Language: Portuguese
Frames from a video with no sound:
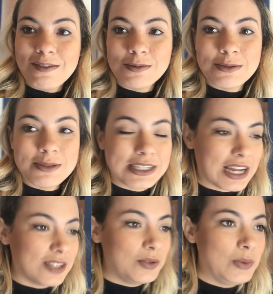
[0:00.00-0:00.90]
Vamos
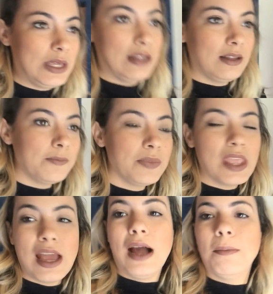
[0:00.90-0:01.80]
buscar a Tuila.
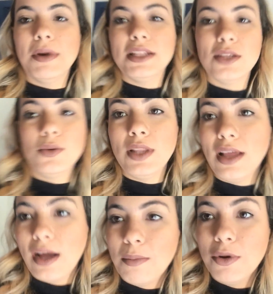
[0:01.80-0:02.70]
A mãe da Tuila
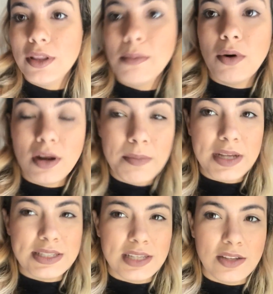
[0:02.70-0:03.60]
acabou indo embora
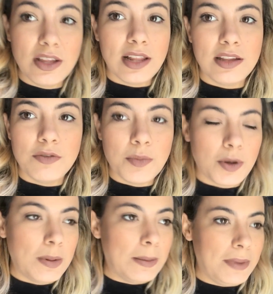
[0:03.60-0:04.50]
mais cedo, que ela teve um
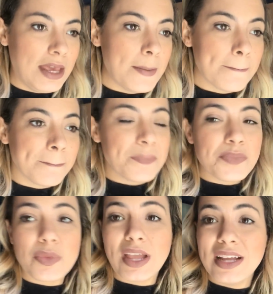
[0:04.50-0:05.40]
probleminha.
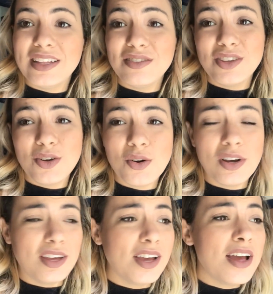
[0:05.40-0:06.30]
Aí teve que
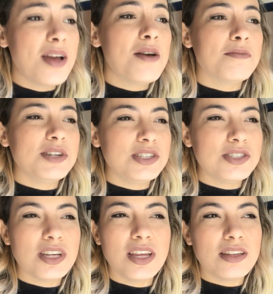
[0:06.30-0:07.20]
correr. Mas,
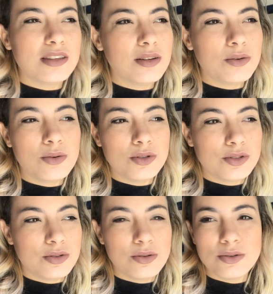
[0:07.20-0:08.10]
gente, aqui é tão
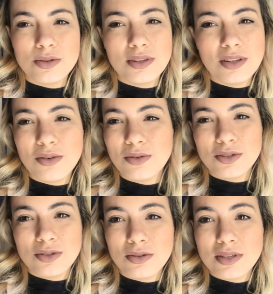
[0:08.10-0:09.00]
gostoso, tão
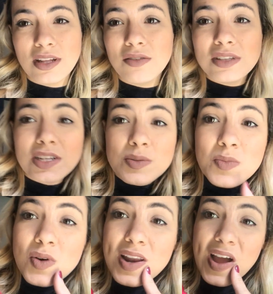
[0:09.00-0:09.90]
gostoso, que dá vontade de
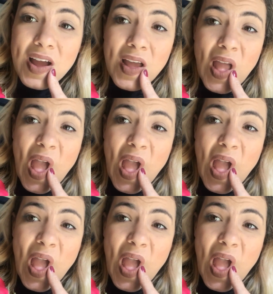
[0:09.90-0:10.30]
morar.